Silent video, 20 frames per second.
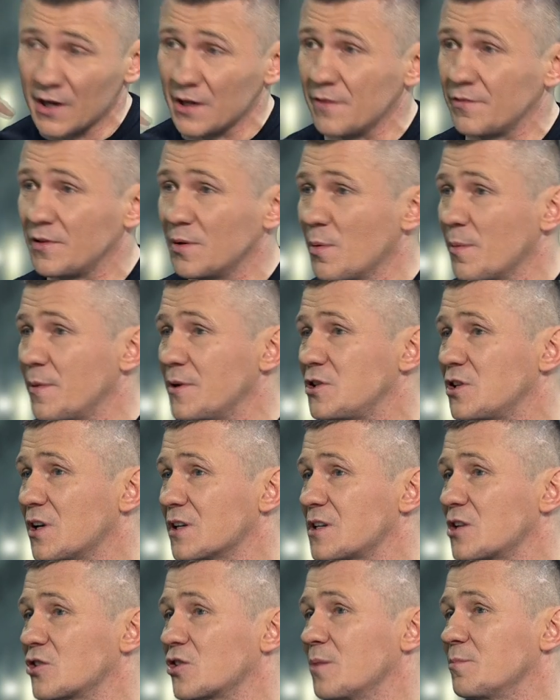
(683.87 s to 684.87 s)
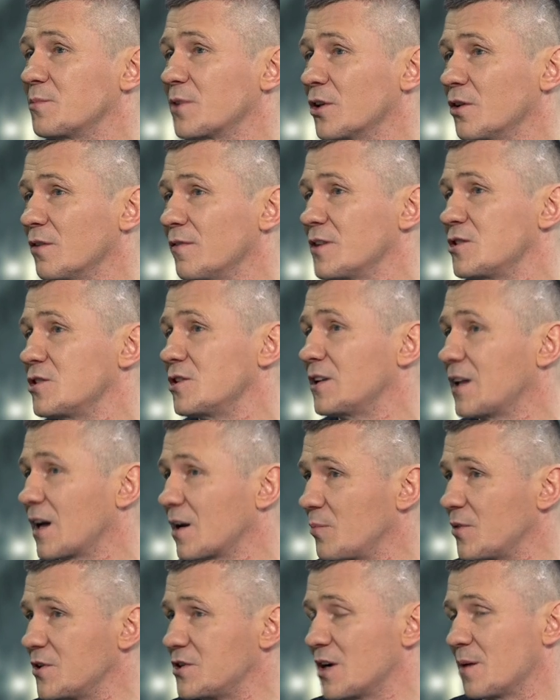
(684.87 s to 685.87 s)
I w tym momencie ja zacząłem trenować i tak
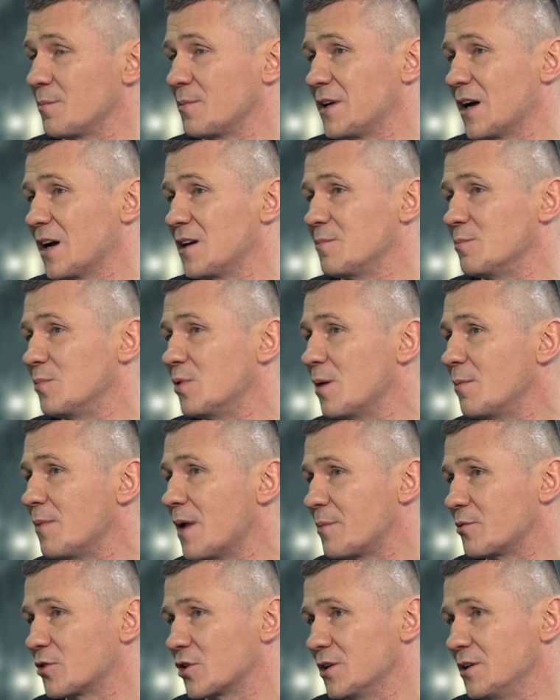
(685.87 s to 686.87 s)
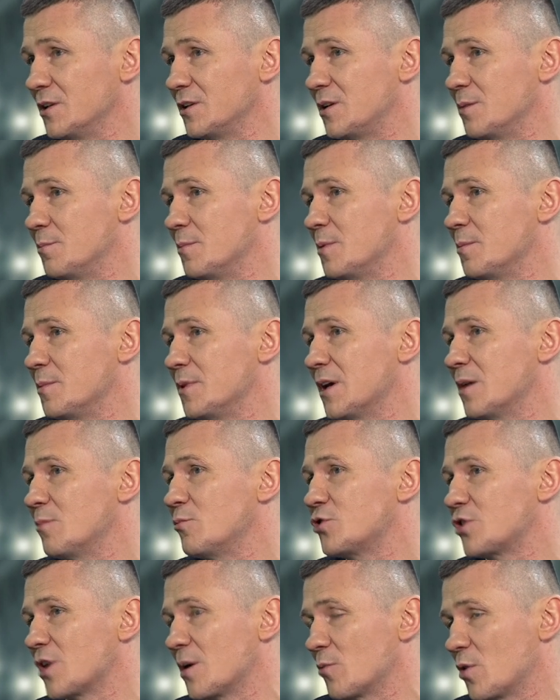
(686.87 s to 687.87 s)
jak powiedziałem, ja im byłem lepszy, tym mniej
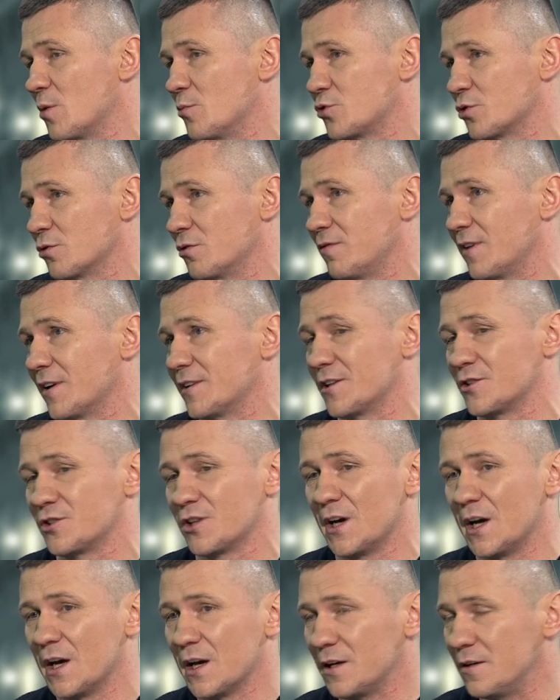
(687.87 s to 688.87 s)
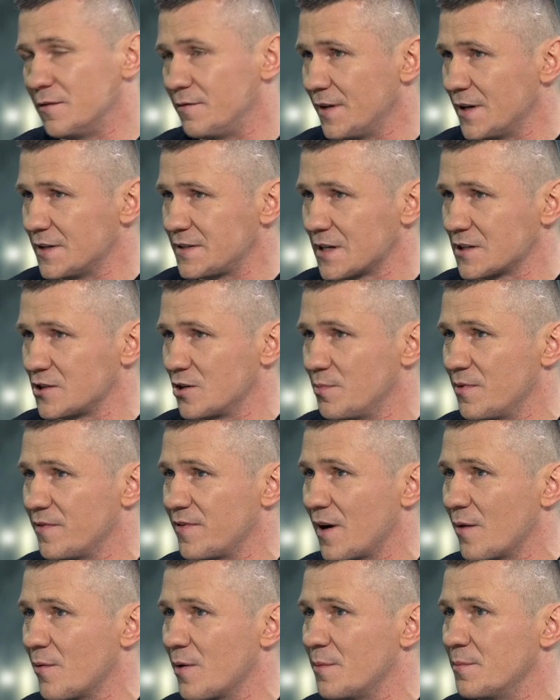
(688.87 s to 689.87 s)
musiałem komuś udowadniać. Im więcej ja
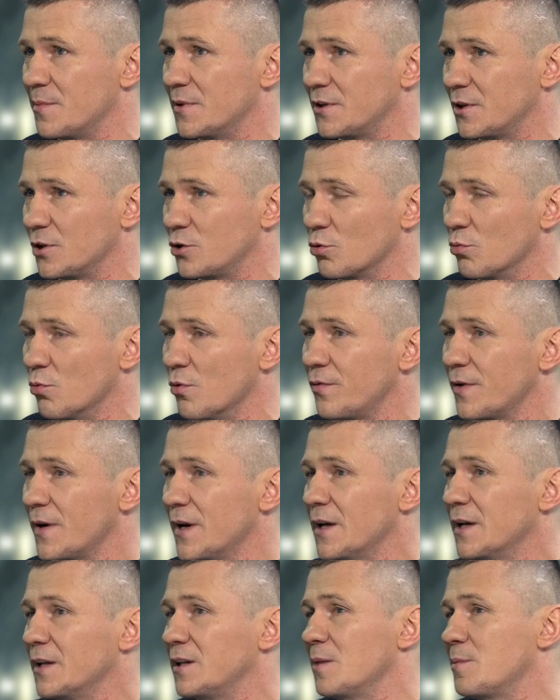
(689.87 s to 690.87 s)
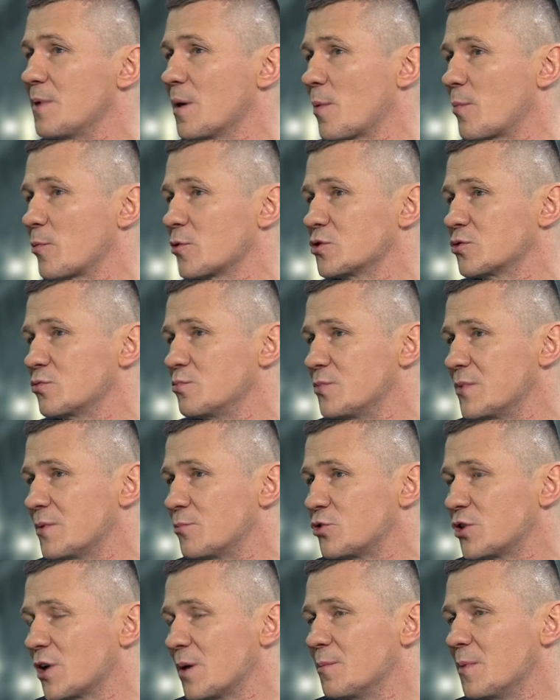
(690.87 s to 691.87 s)
zdobywałem tytułów, tym ja po prostu
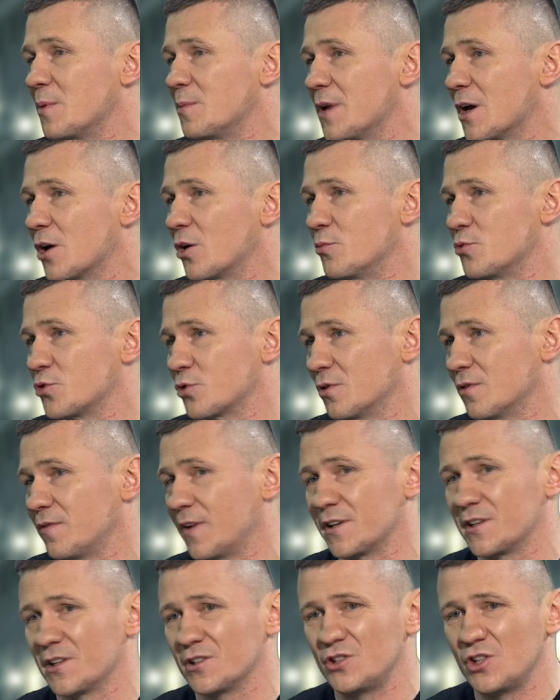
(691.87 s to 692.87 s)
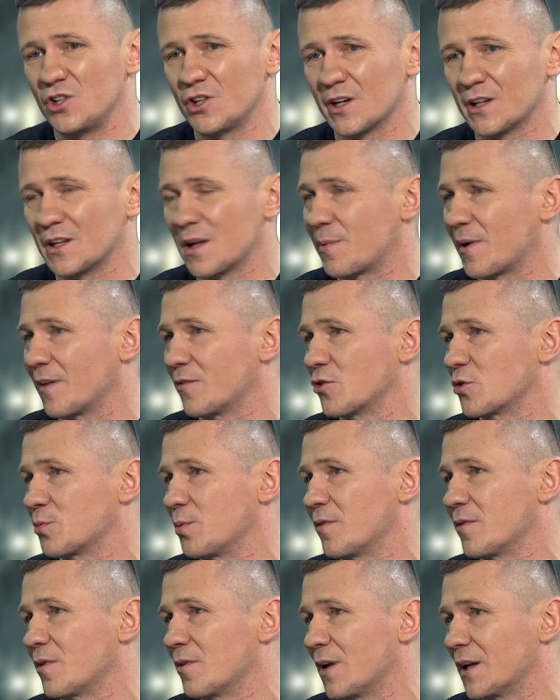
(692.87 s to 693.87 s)
musiałem mniej komuś udowadniać. Dzisiaj naprawdę już
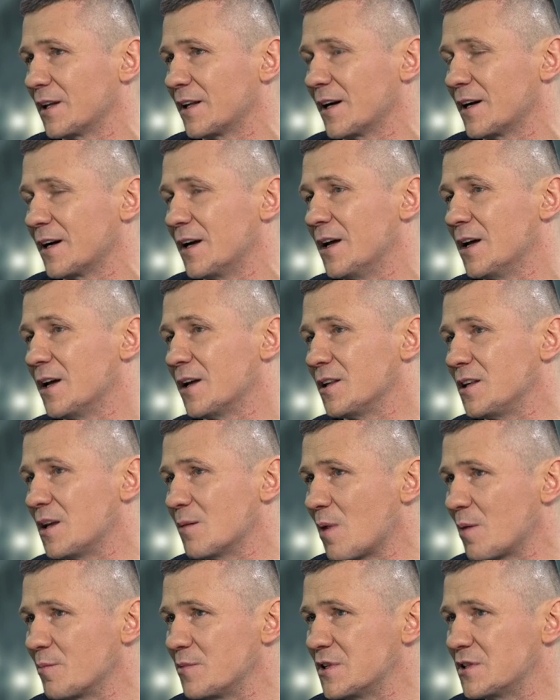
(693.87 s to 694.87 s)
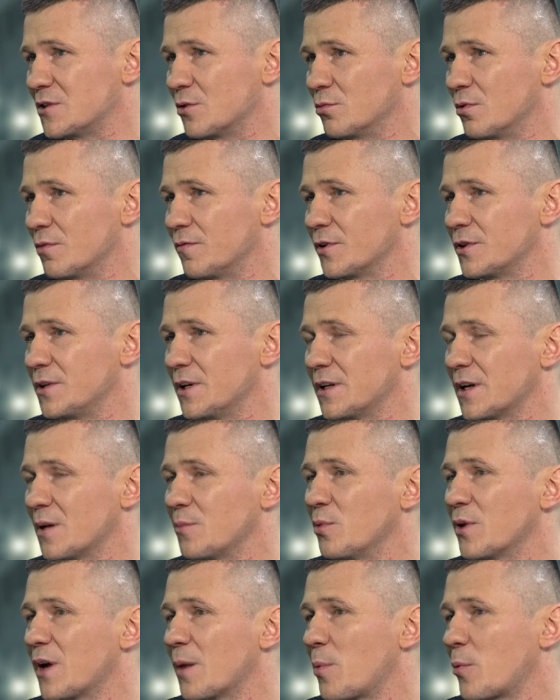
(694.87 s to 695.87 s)
po wielu latach nie mam nic do udowodnienia,
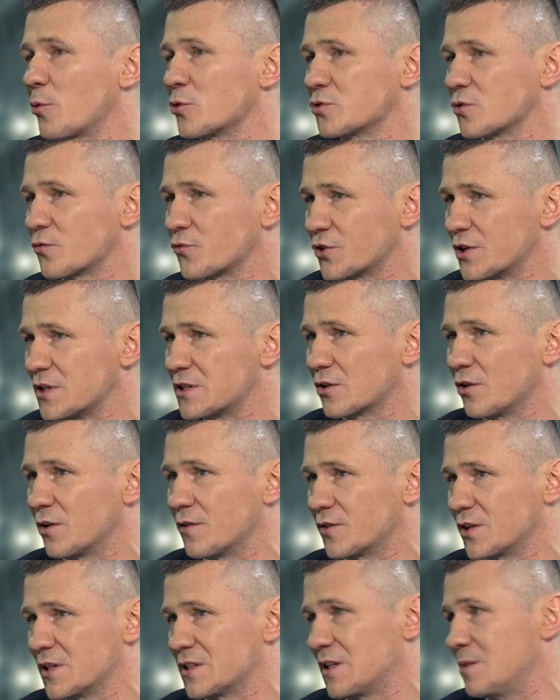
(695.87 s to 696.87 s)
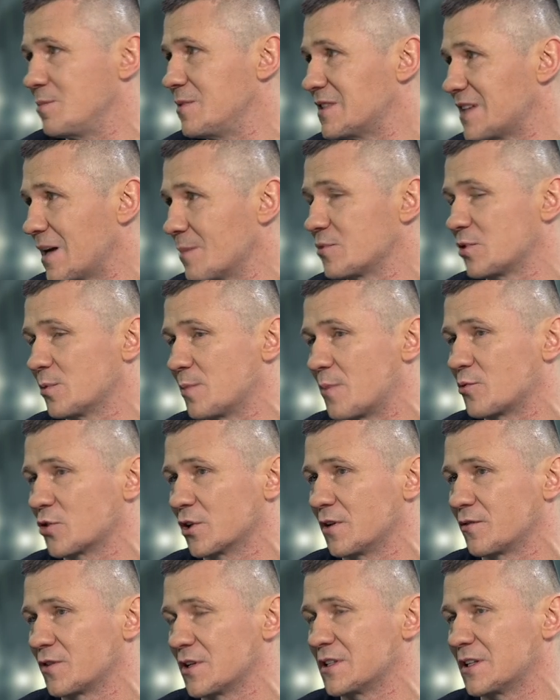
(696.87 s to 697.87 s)
bo ja po prostu wszystko i wszystkim i sam sobie
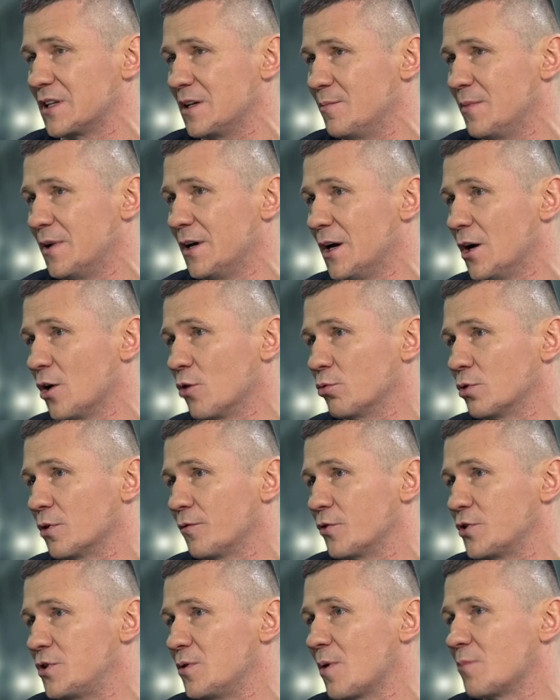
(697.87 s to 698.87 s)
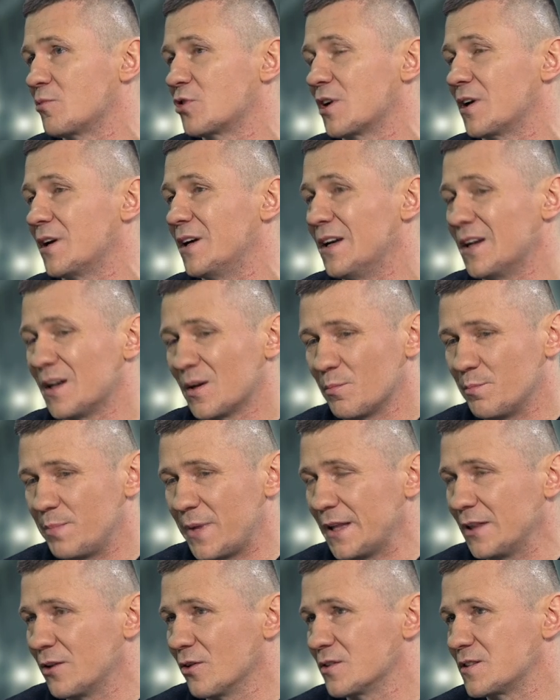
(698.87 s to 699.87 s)
przede wszystkim udowodniłem, że
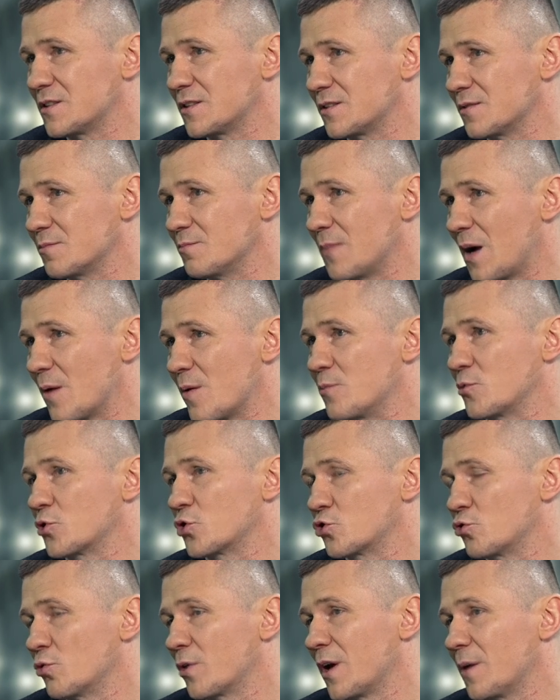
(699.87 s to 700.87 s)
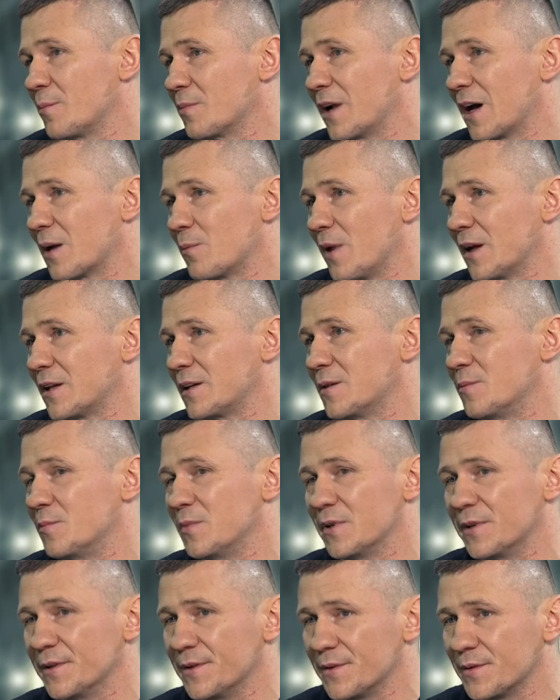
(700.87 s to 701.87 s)
będąc małym szczurem, garbatym,
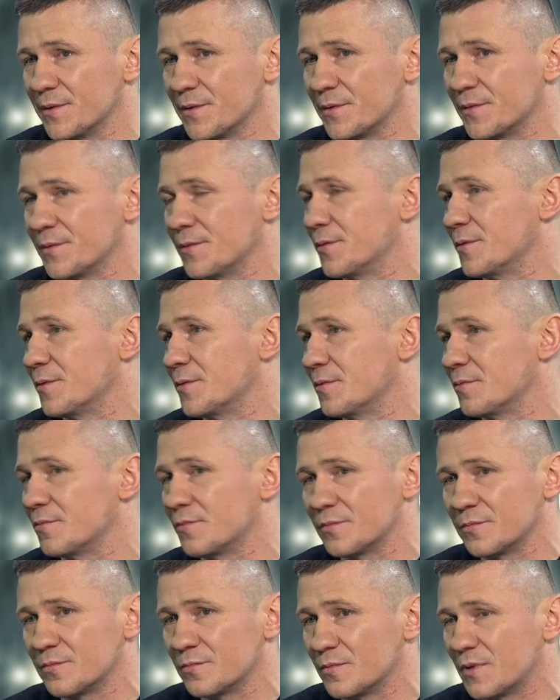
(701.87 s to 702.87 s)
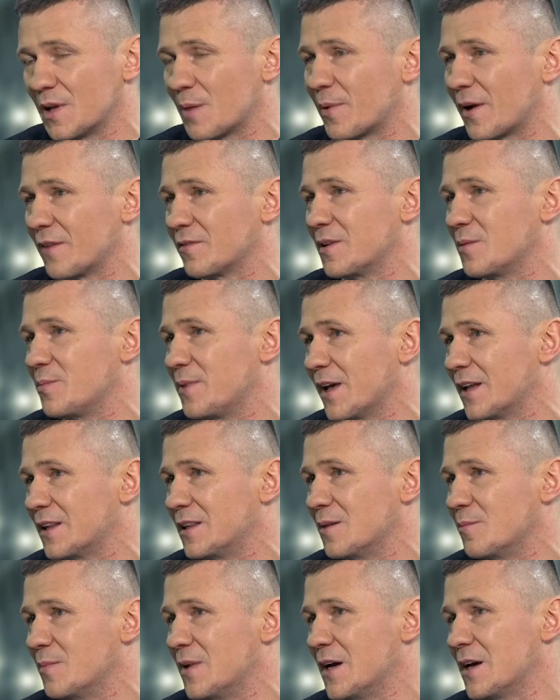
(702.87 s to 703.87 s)
yy, naprawdę
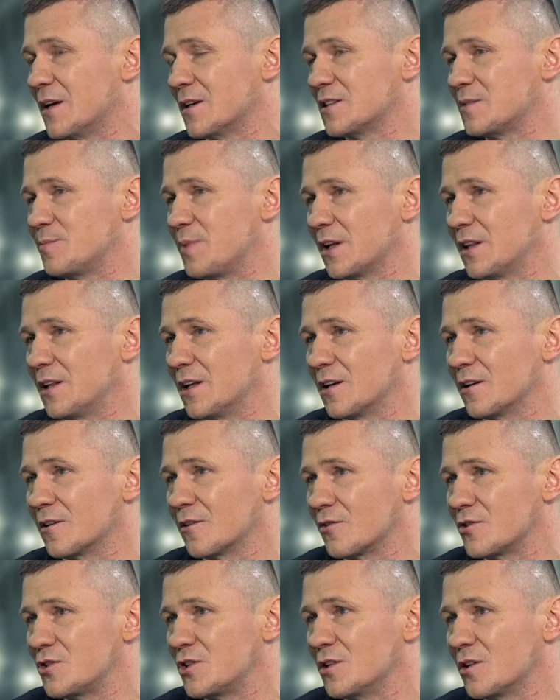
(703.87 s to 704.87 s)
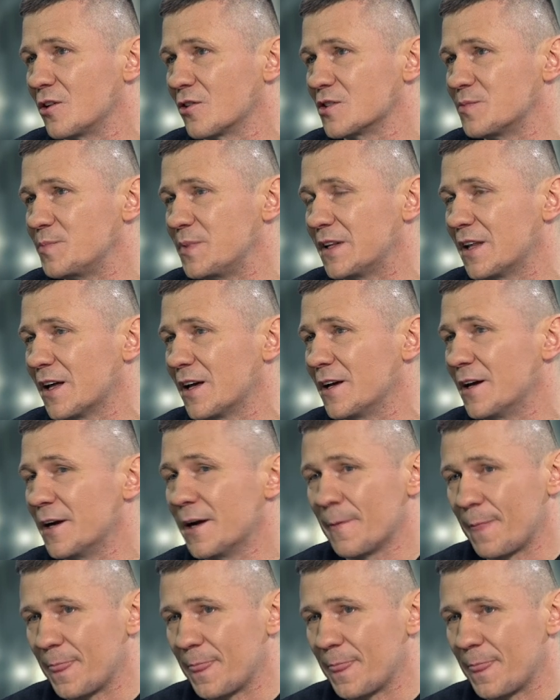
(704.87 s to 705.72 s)
biednym, z biednej rodziny rozbitej.